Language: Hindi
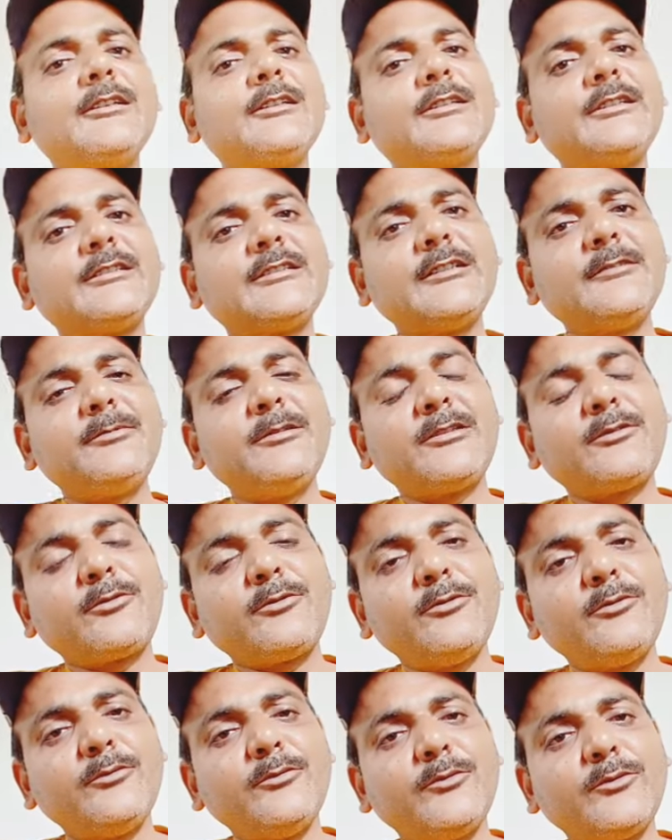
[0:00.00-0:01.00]
किसी भी
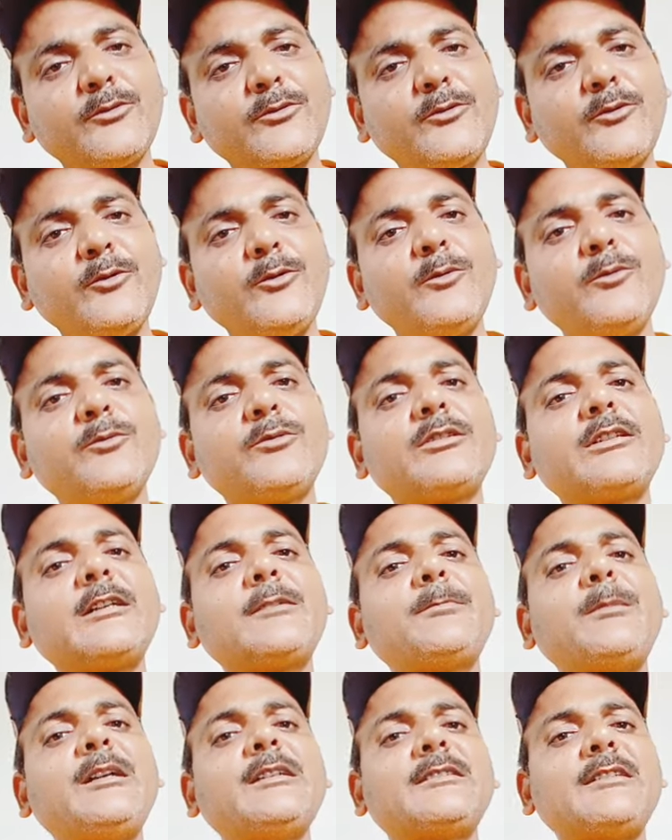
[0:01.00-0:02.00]
थ्रू उनको उन
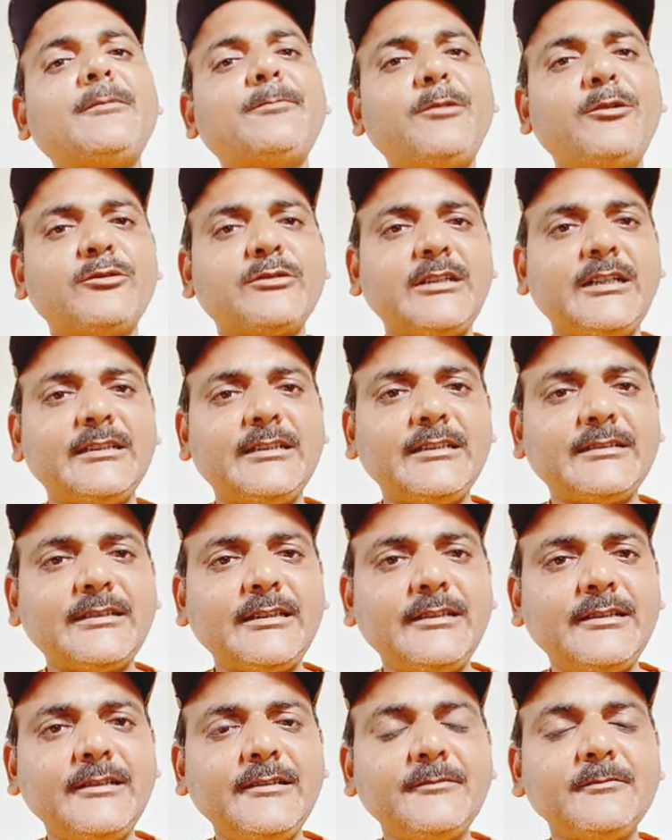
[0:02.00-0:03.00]
तक पैसा पहुंचाना चाहिए